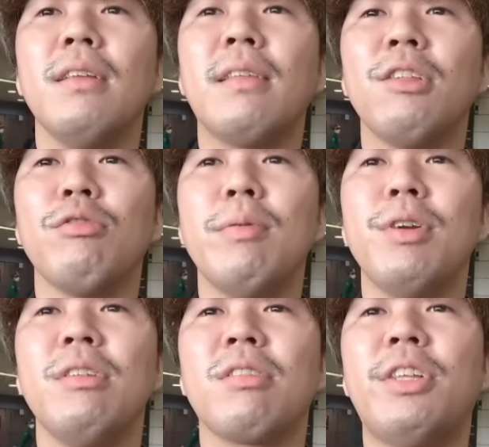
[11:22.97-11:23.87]

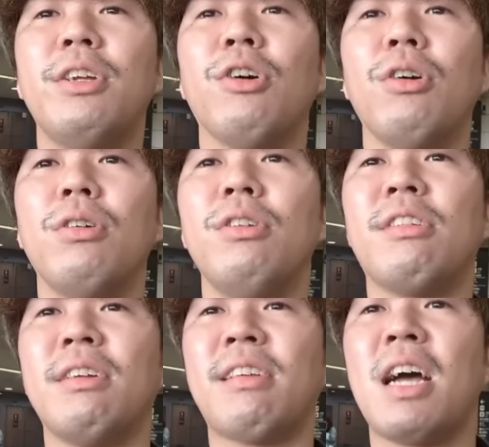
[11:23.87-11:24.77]
セントメモリーズ来てるよ
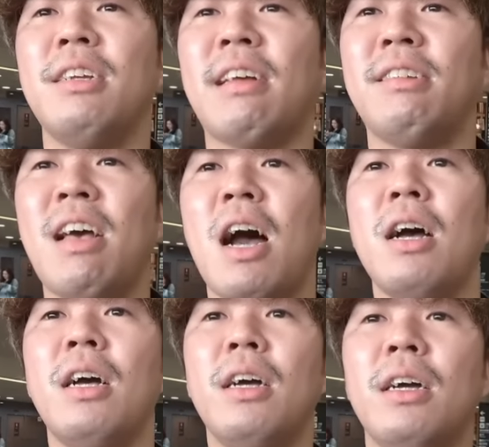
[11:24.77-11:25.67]
リサリサリサリサ
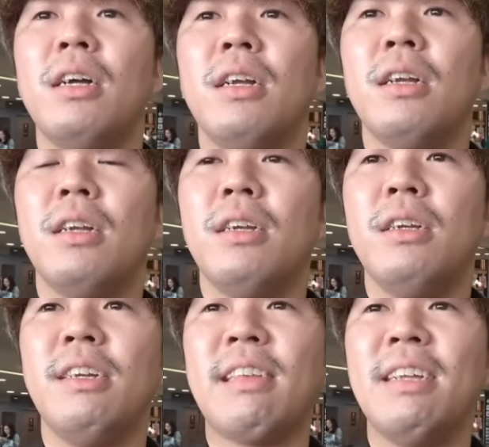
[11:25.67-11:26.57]

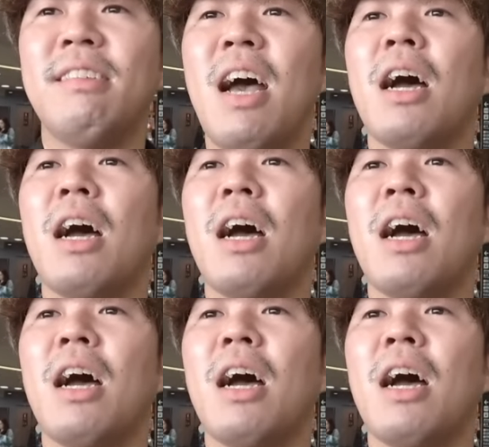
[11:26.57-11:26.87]
リサリサリサリ